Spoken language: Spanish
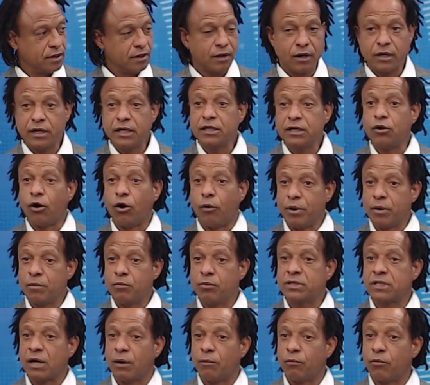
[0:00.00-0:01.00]
Y lo mismo
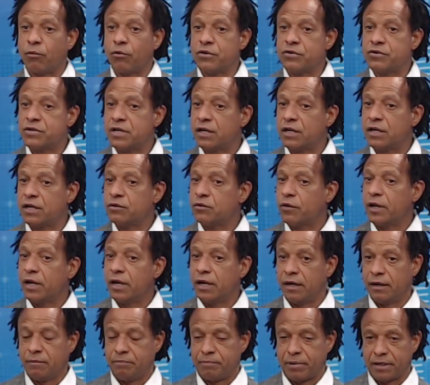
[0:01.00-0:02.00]
estamos diciendo
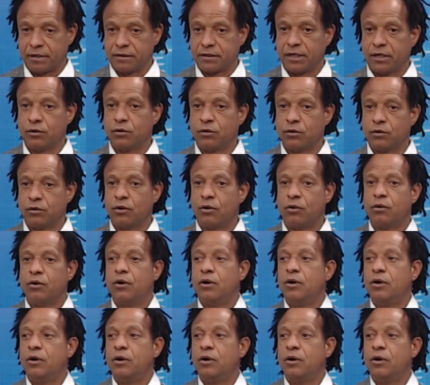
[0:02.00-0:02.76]
del Partido